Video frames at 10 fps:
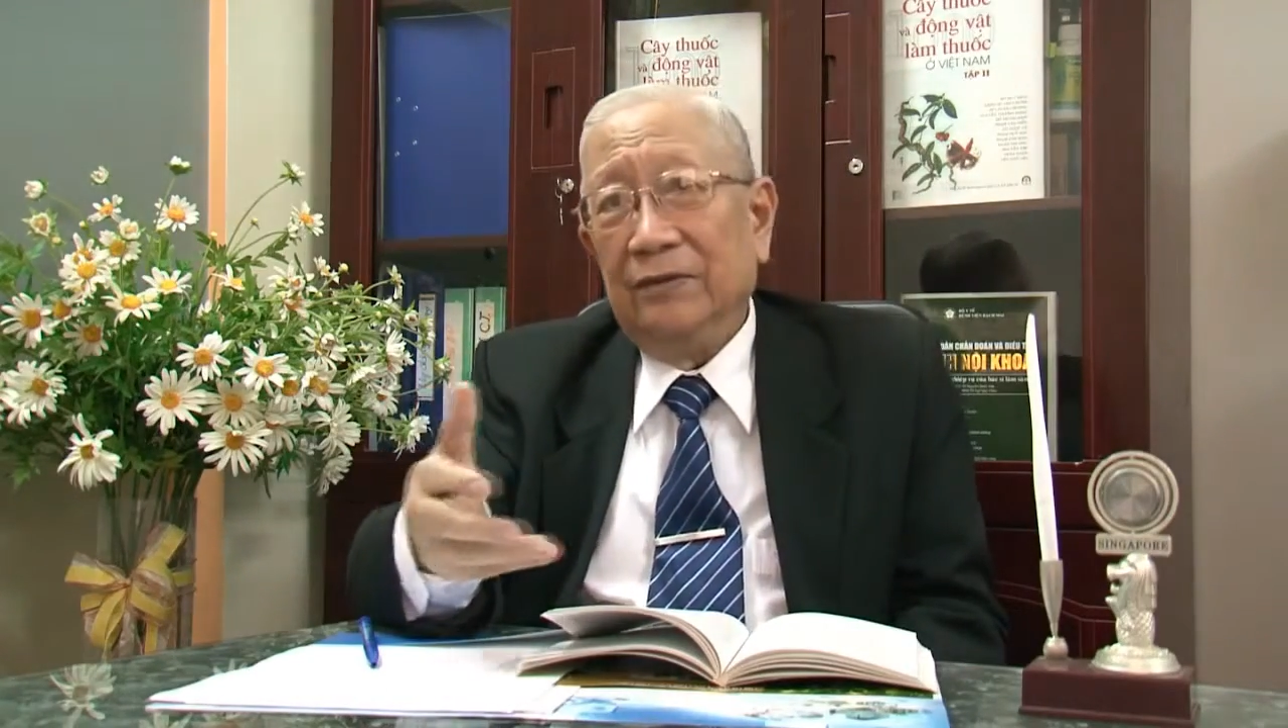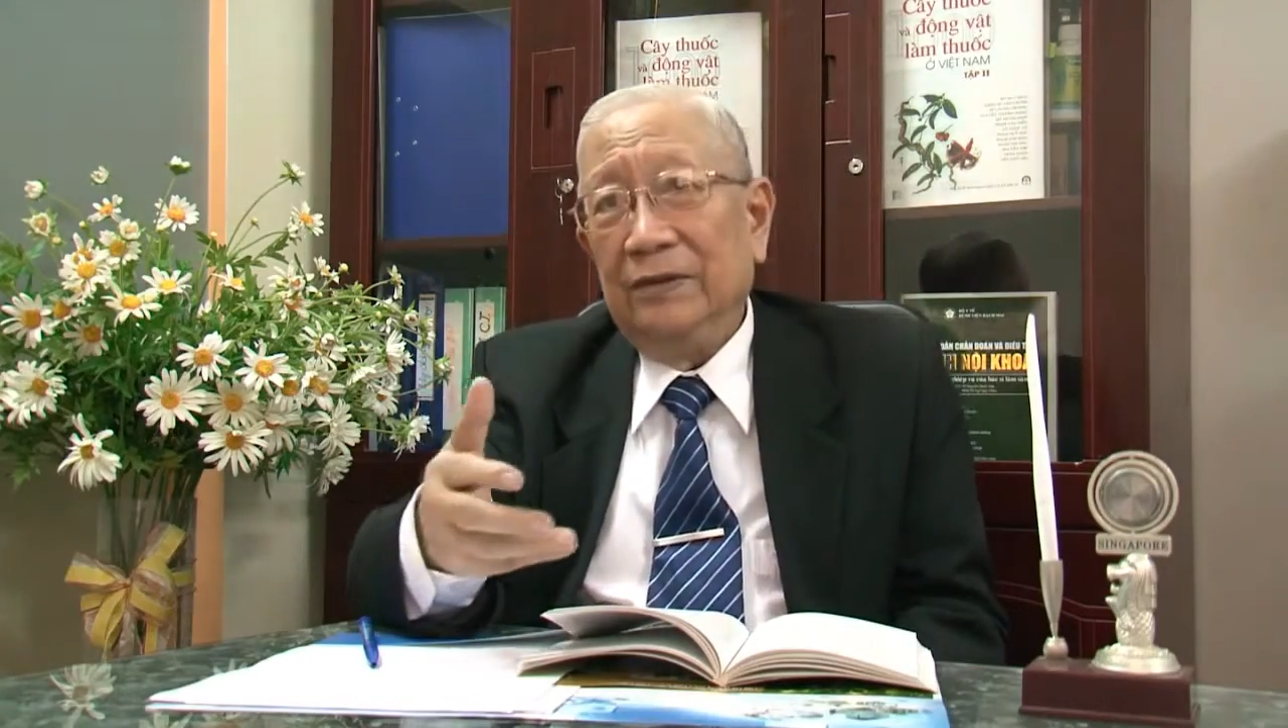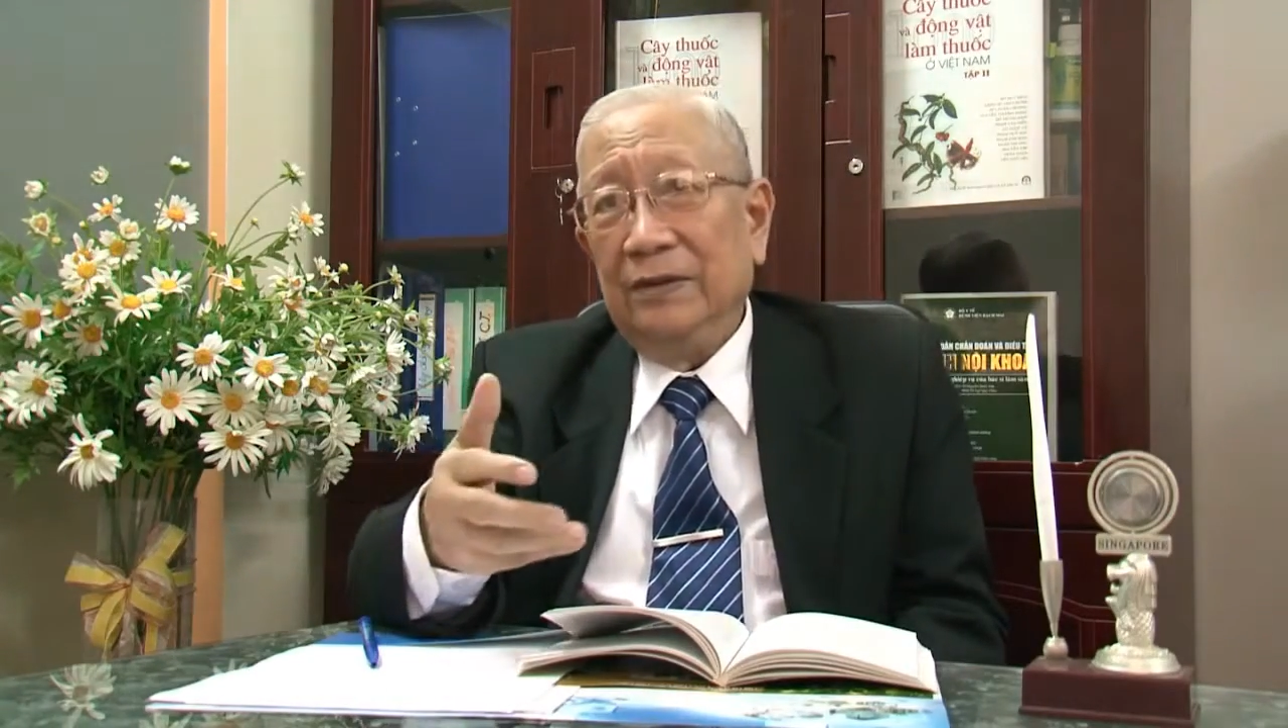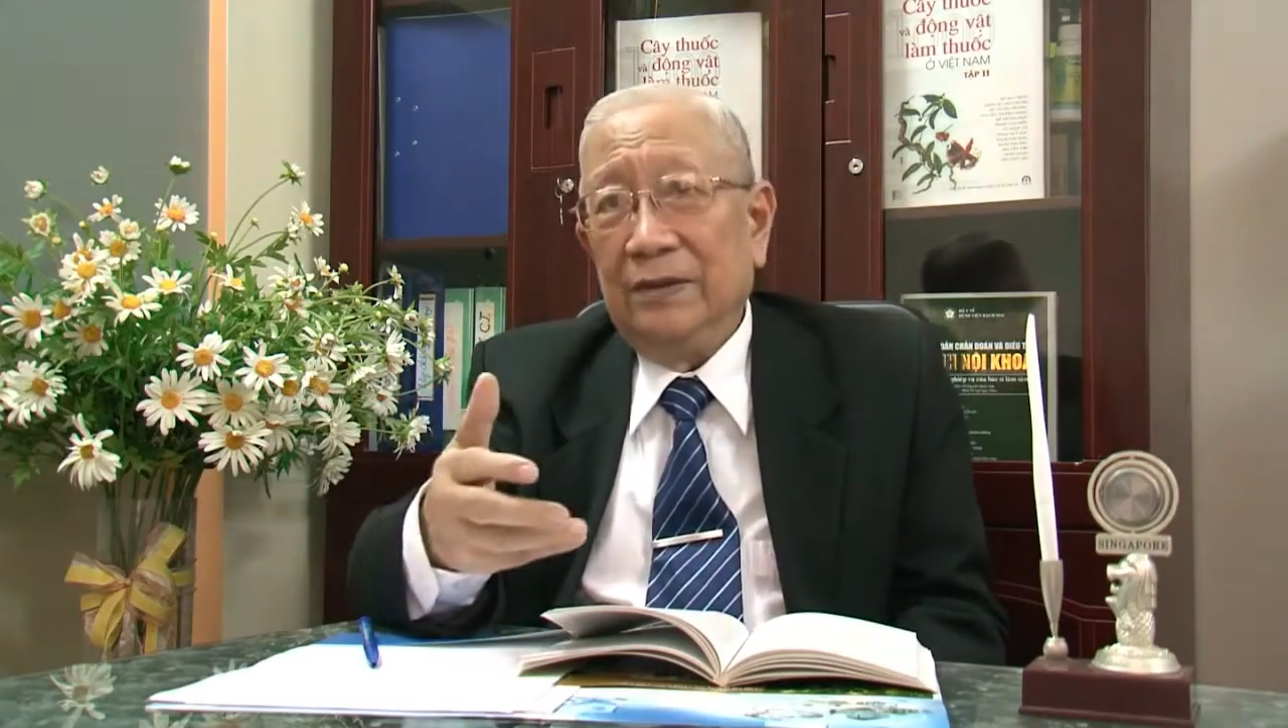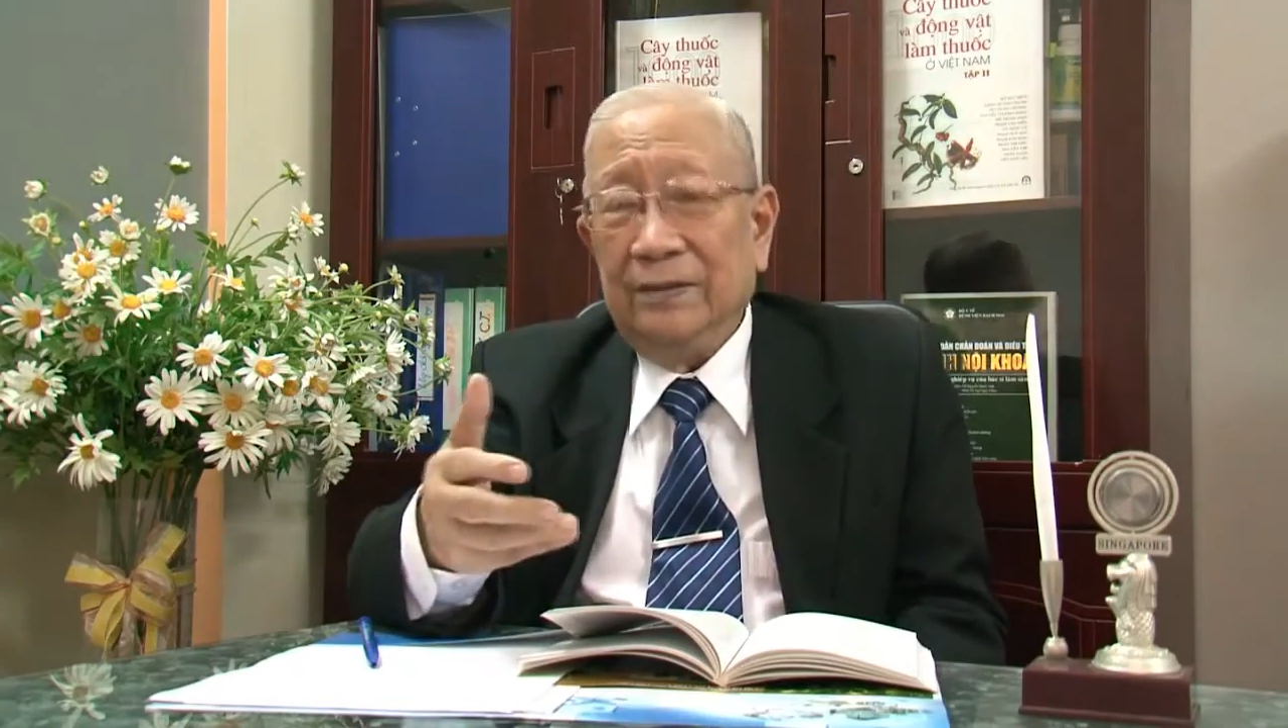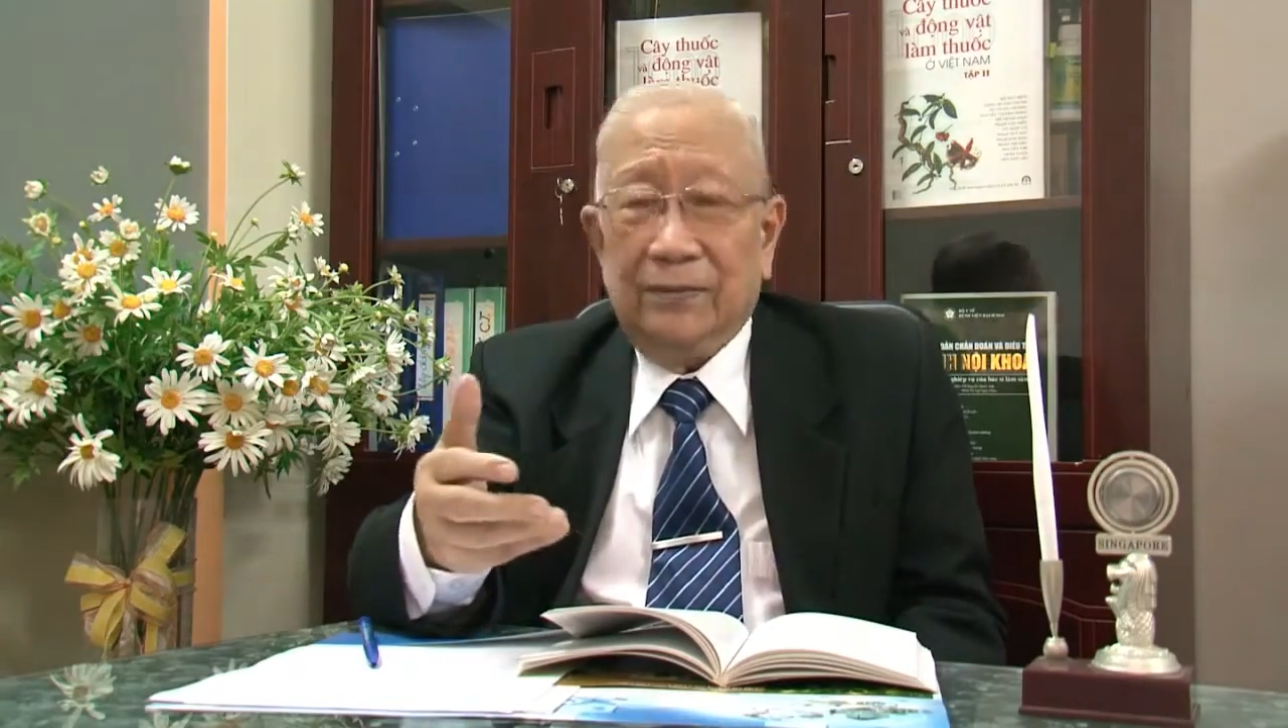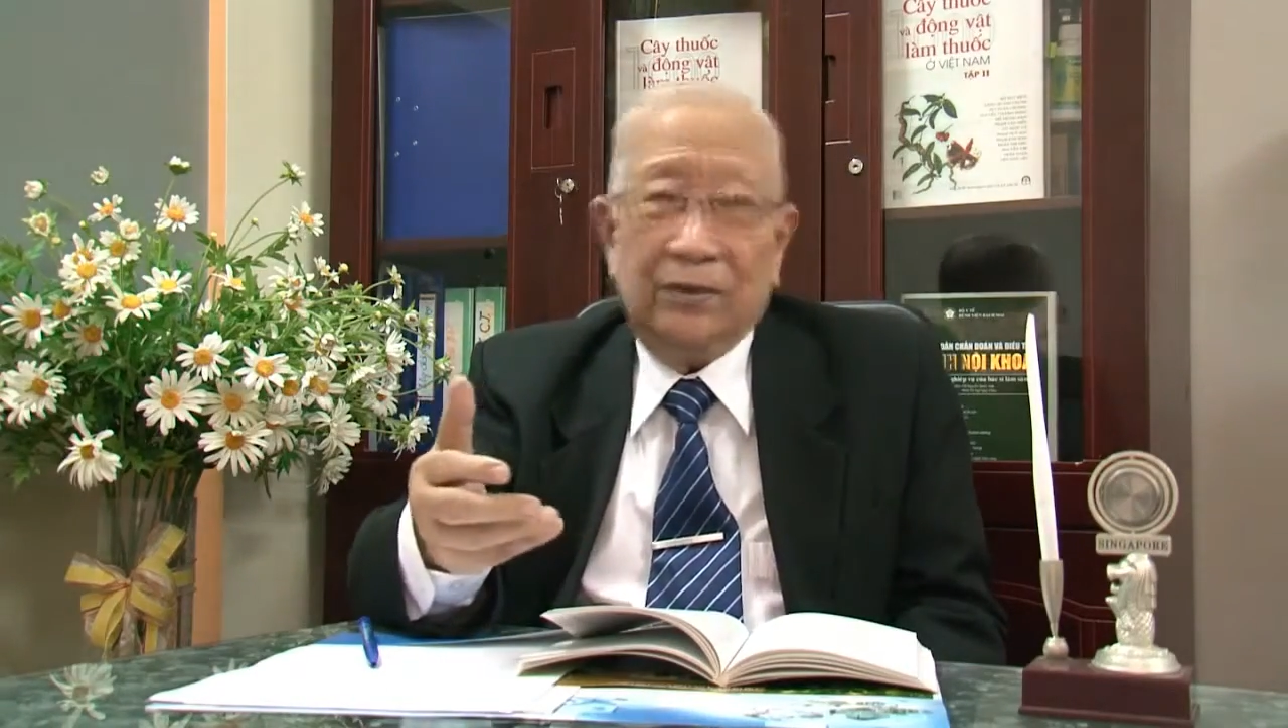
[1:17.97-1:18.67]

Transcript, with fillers: có những trường hợp